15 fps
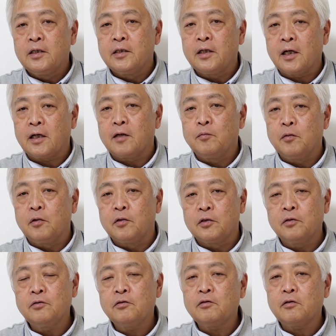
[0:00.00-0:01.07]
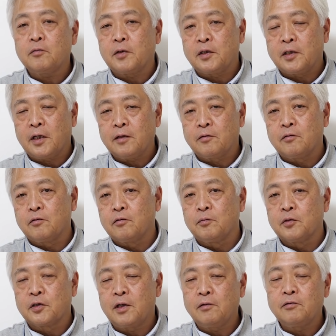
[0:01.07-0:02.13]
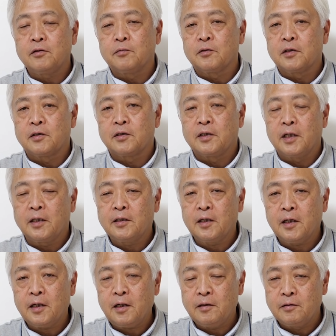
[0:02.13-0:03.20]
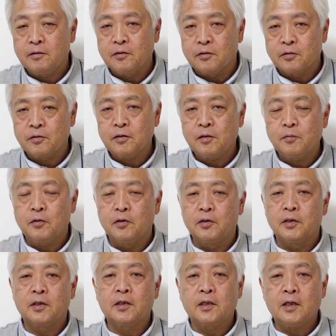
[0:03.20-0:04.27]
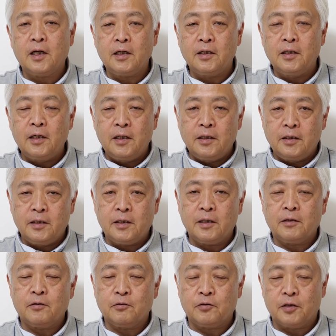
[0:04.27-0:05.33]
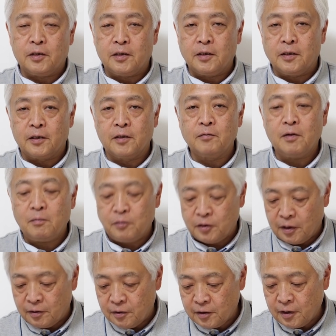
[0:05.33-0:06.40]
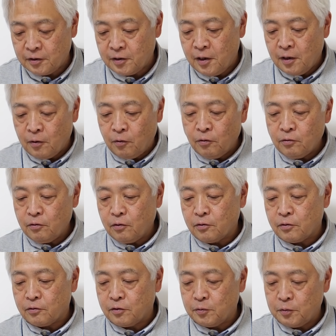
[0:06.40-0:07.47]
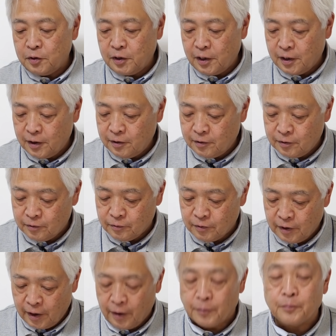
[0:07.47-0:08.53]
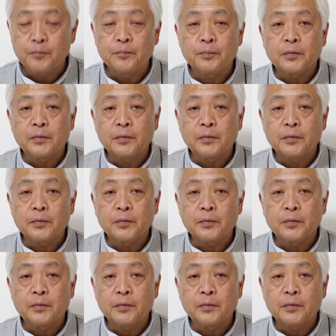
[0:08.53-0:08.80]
だからもう40ドルまで下がってくるともうサウジもですね、やっていけないんですよ。それでもう一回値段競争やったんでギブアップした。しかし今度こそ潰してやれっていうんで、